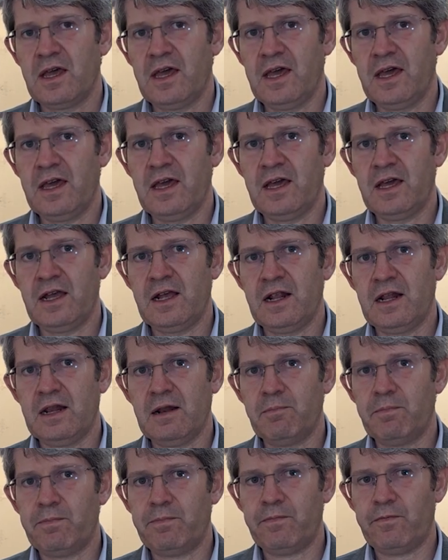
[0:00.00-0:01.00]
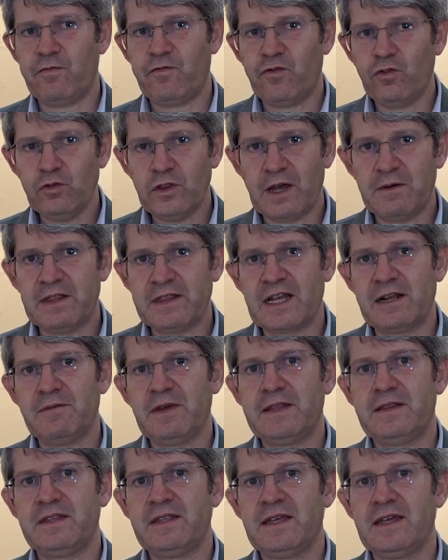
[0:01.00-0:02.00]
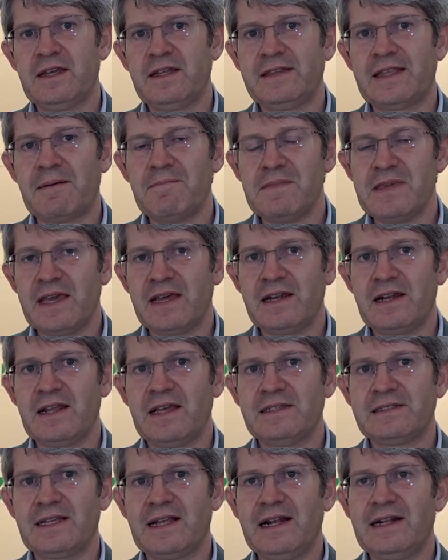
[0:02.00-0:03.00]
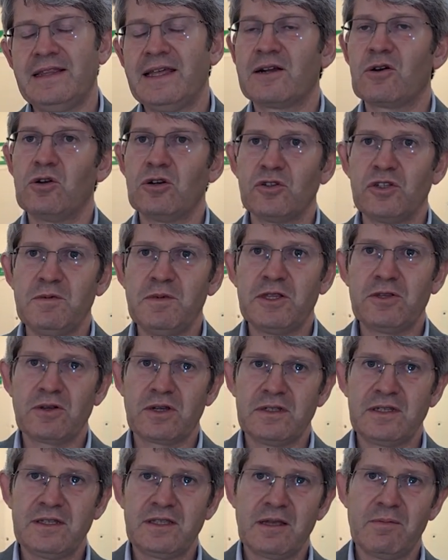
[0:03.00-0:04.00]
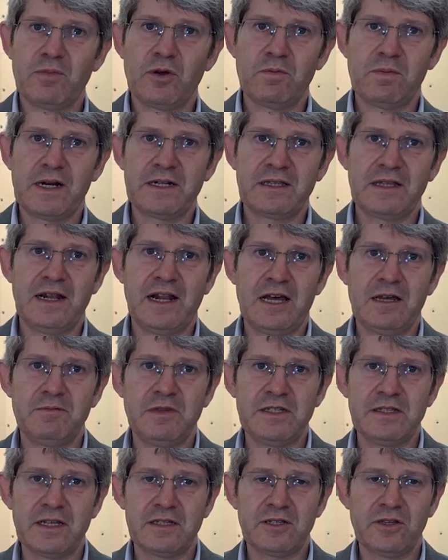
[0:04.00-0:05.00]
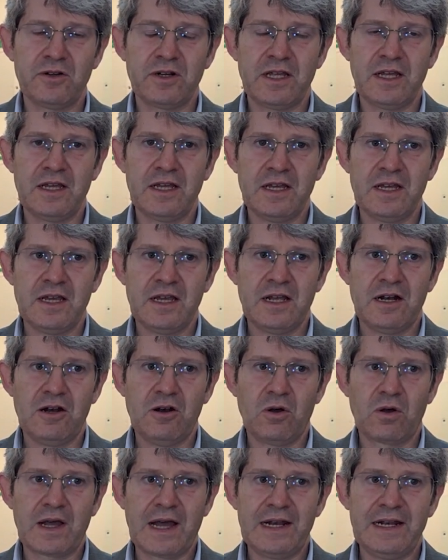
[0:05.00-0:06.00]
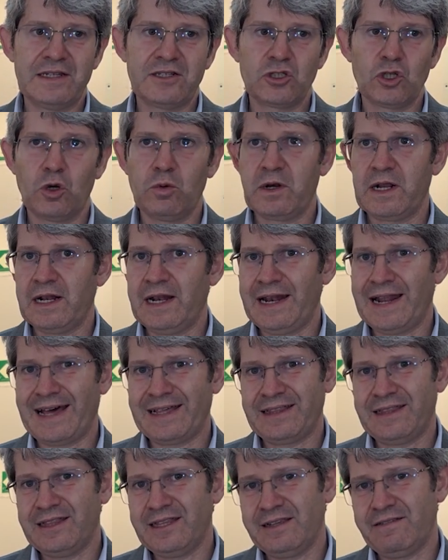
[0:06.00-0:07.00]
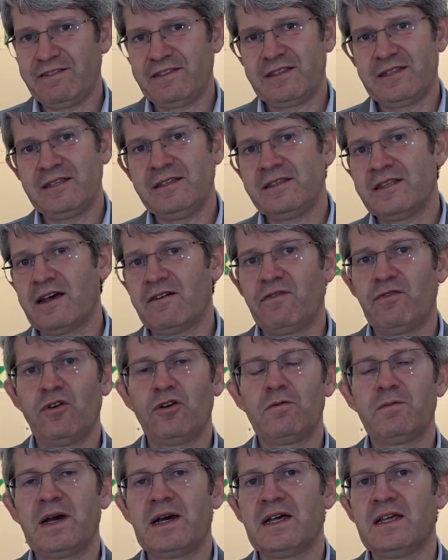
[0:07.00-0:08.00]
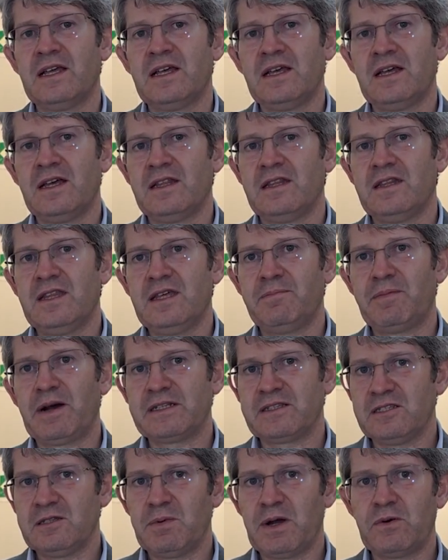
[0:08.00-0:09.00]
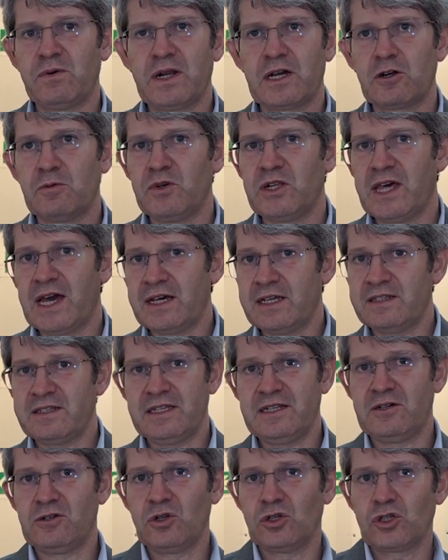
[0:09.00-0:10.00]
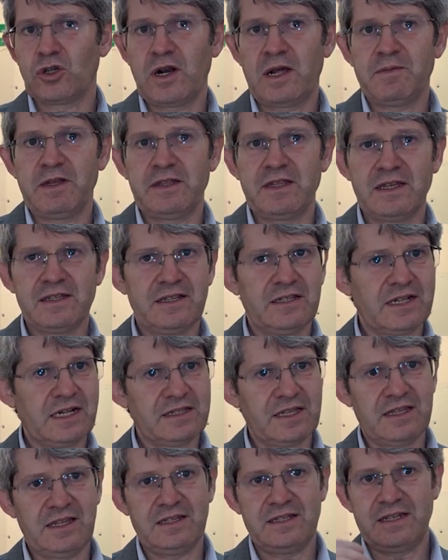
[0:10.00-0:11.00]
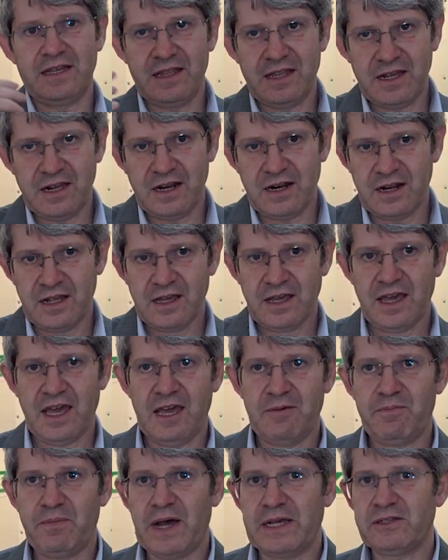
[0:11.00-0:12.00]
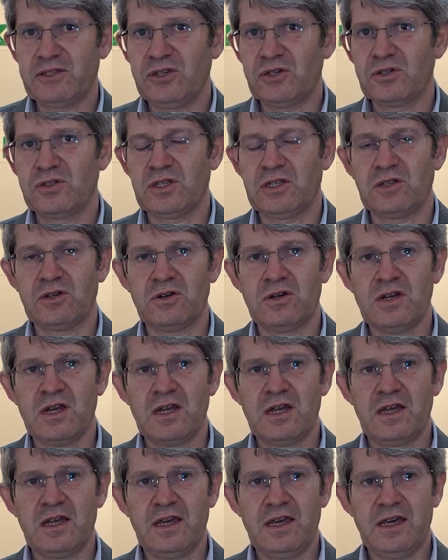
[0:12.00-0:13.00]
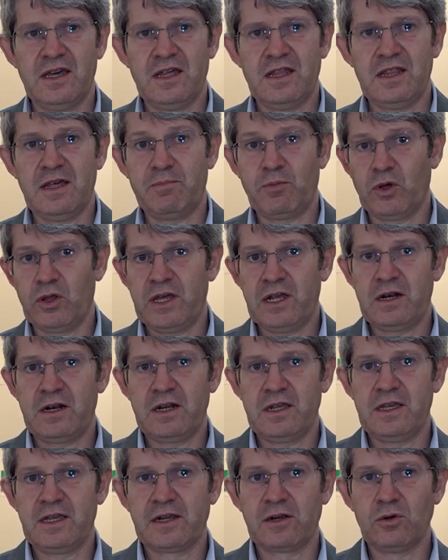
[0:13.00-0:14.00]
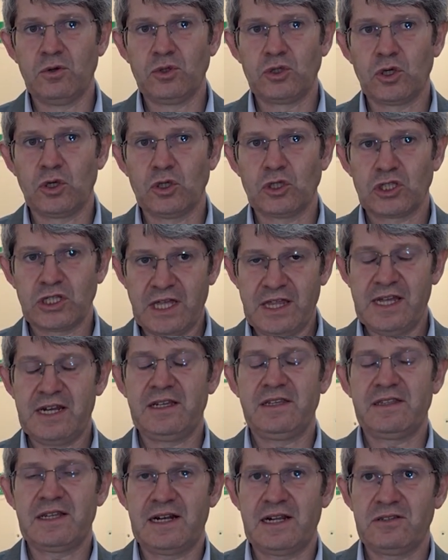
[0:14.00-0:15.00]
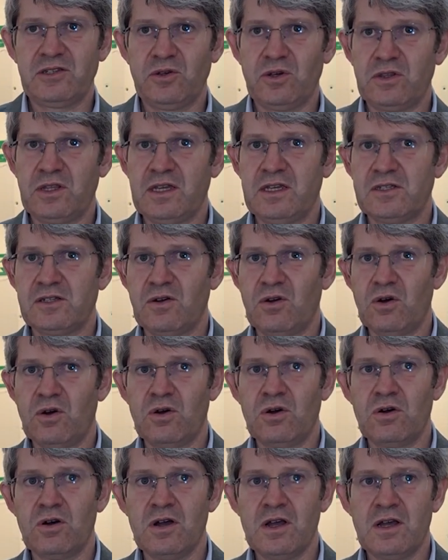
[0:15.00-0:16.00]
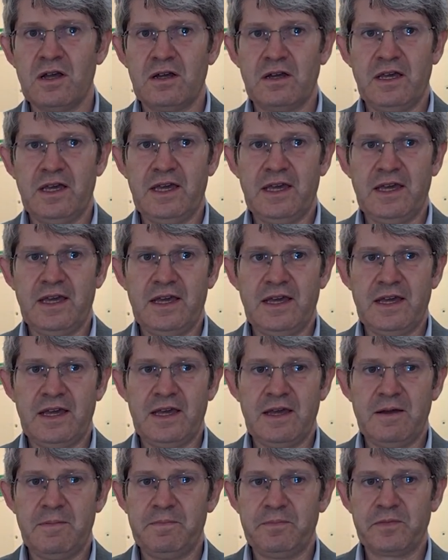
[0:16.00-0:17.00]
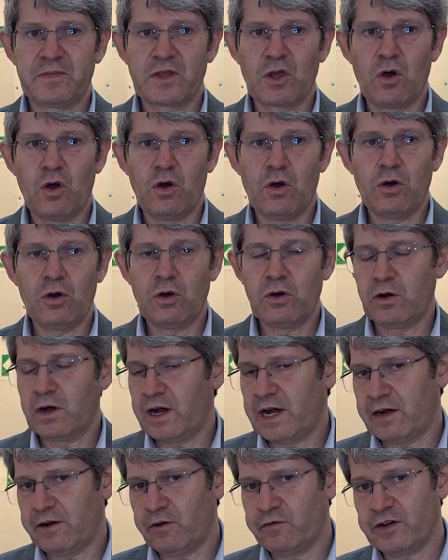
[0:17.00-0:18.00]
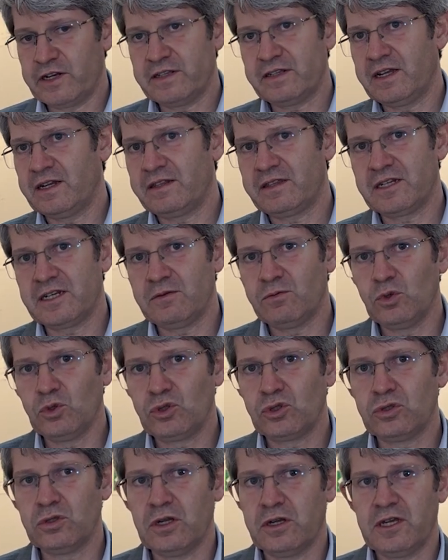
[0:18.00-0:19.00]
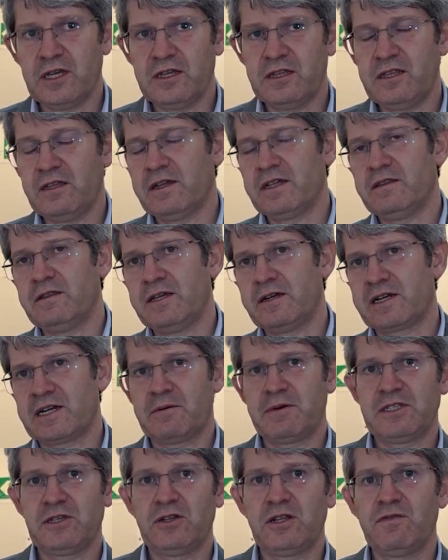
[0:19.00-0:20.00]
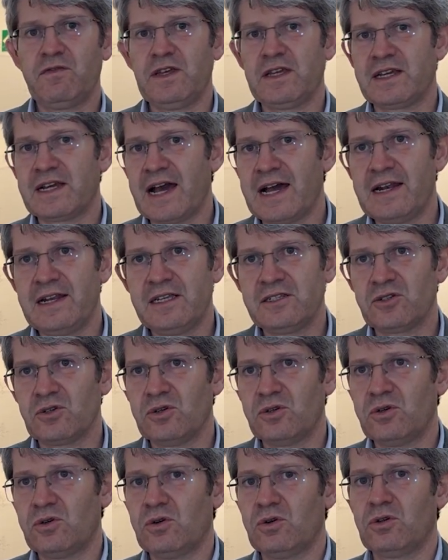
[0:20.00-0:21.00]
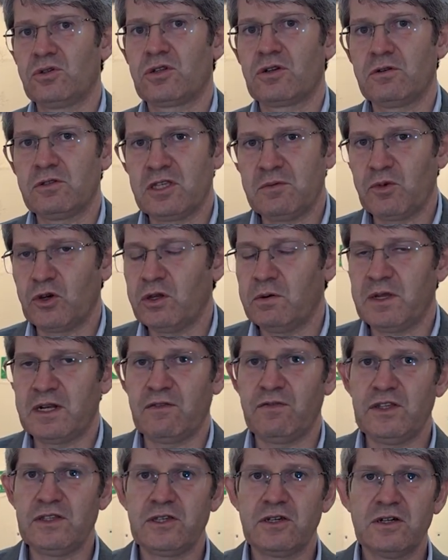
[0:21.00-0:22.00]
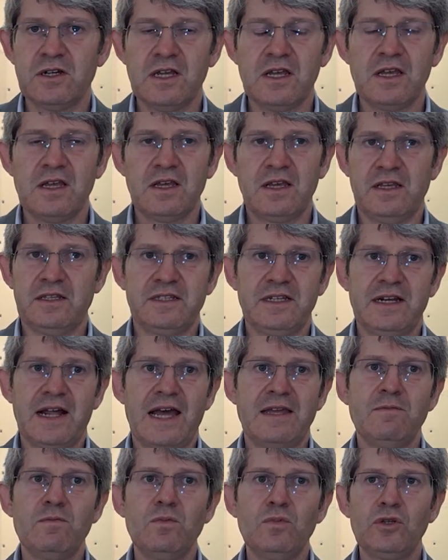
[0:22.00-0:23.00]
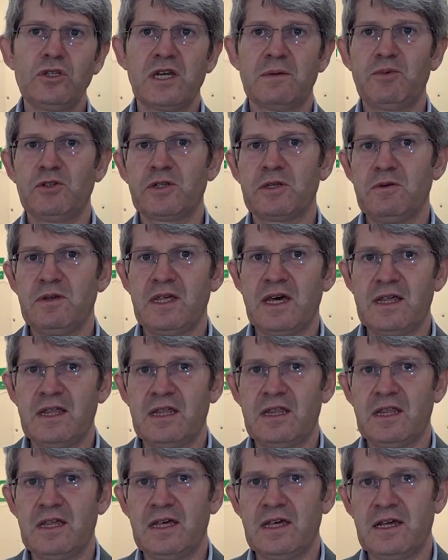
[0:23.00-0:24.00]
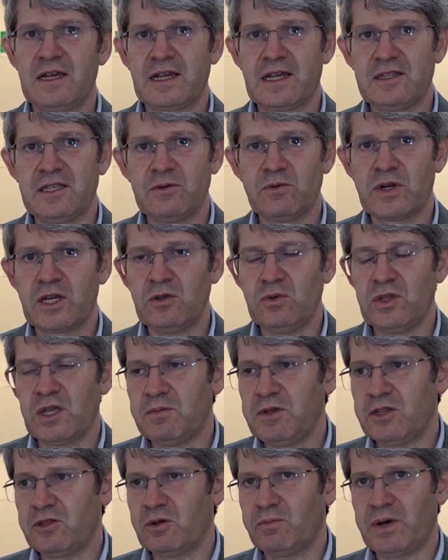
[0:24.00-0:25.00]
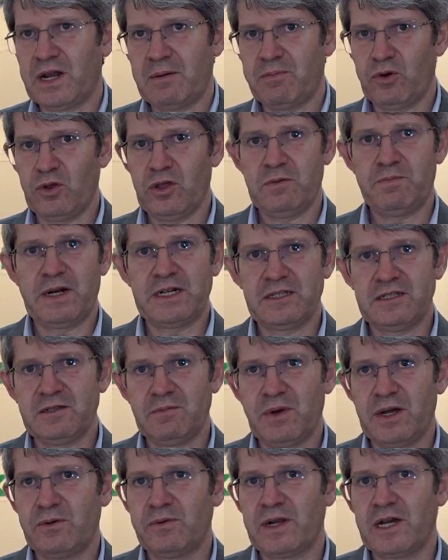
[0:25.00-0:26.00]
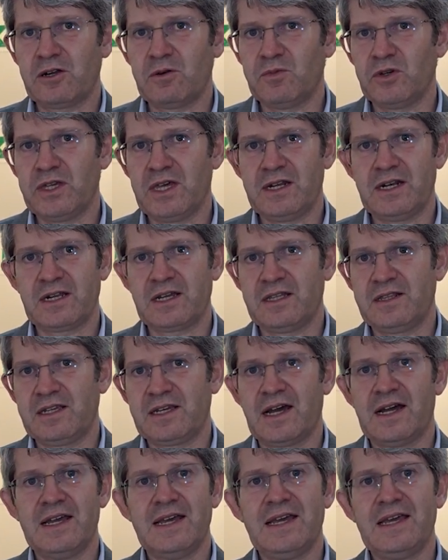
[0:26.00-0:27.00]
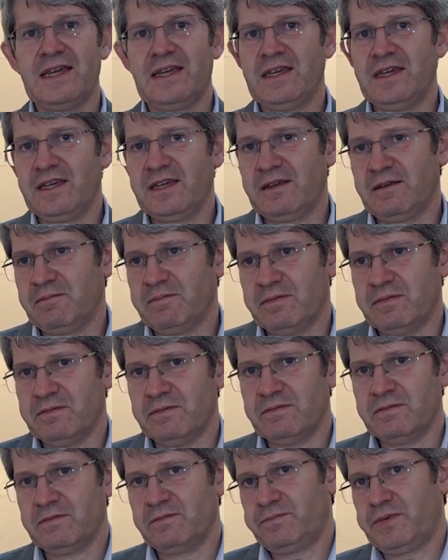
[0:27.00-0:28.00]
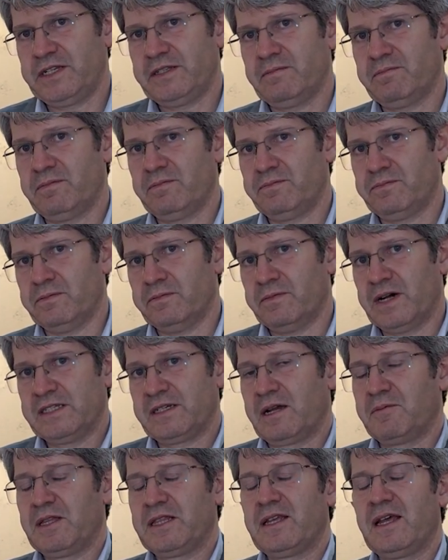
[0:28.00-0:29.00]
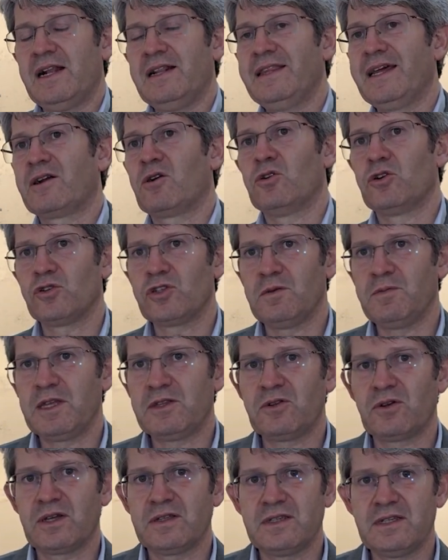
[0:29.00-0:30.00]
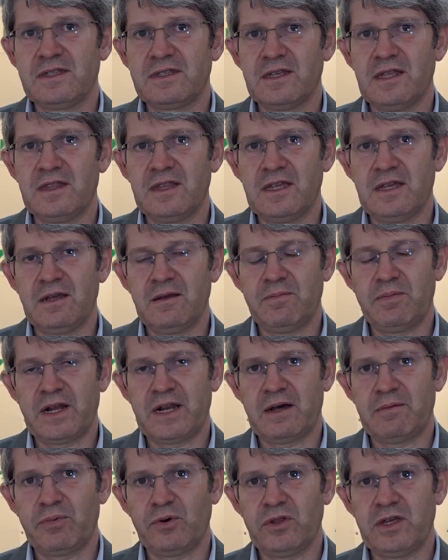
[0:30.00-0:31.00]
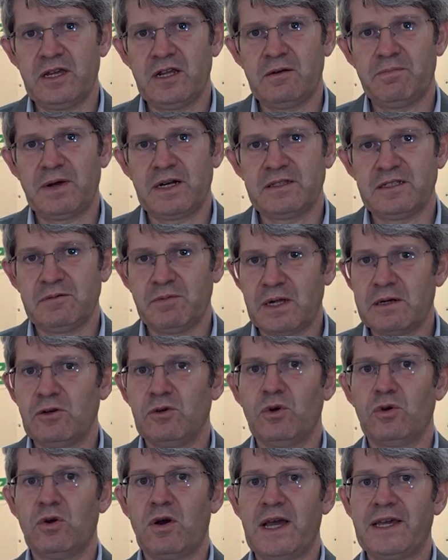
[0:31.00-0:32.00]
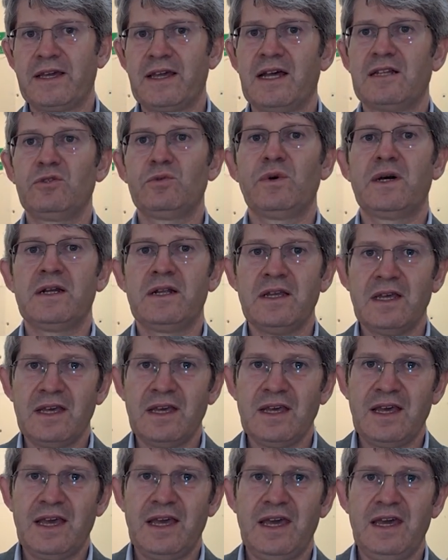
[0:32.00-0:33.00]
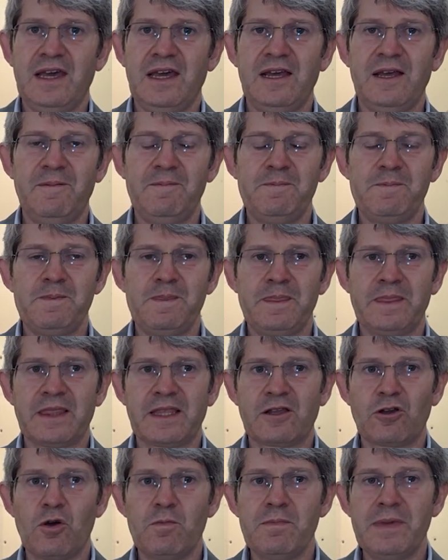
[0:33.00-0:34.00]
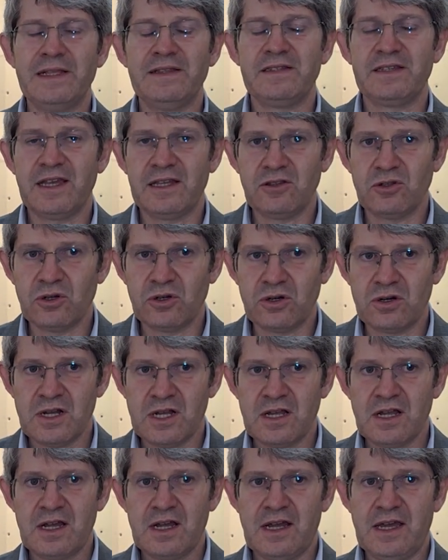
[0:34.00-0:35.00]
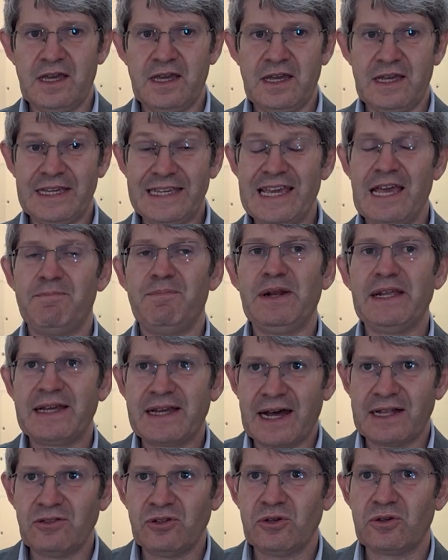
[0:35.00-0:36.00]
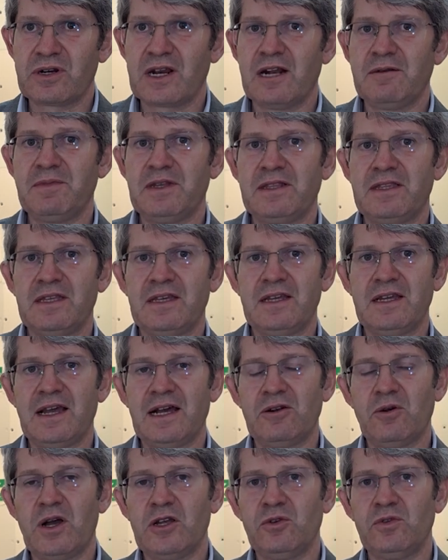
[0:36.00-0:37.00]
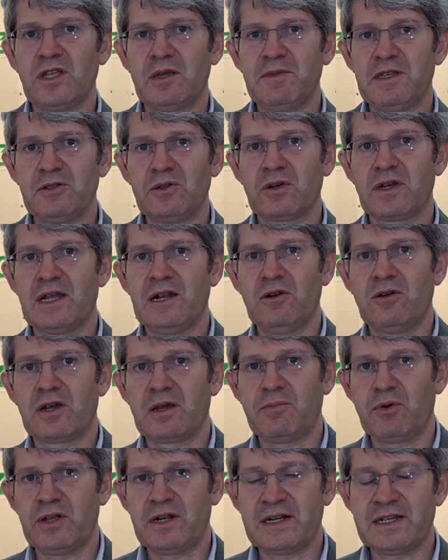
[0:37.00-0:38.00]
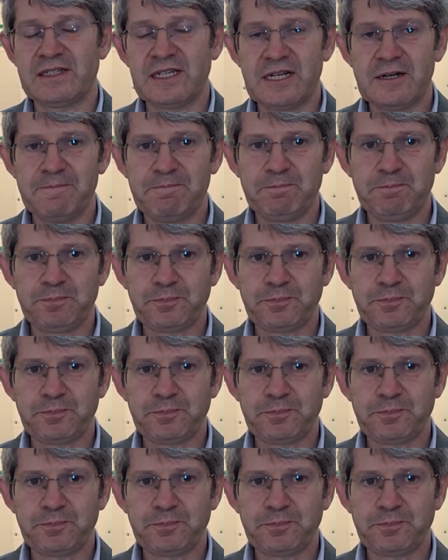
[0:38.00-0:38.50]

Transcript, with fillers: Eh, fundamentalmente también es el desconocimiento que existen por parte de las administraciones locales sobre las distintas formas de participar en una comunidad, es decir, no solamente se trata de ceder espacios, sino eh, de poder incluso ceder instalaciones o eh, o ofrecer tribut eh, de, de grabaciones fiscales o otro tipo de beneficios. Es decir, hay muchas posibilidades de, que tiene un ayuntamiento para poder participar en una comunidad energética y mm, básicamente es el desconocimiento que existen de, para poder participar. Luego hay que actuar em, convenciendo eh, y explicando realmente a los ayuntamientos qué es lo que pueden hacer.